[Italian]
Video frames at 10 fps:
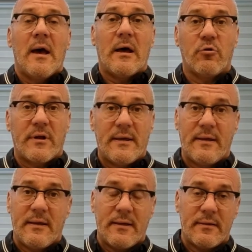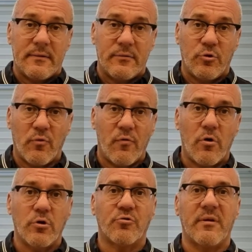Allora, non
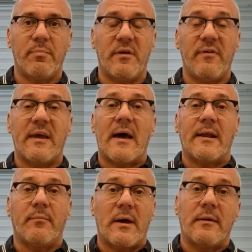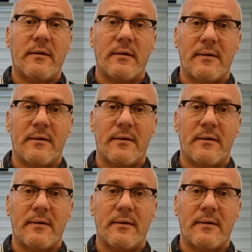voglio semplificare, ma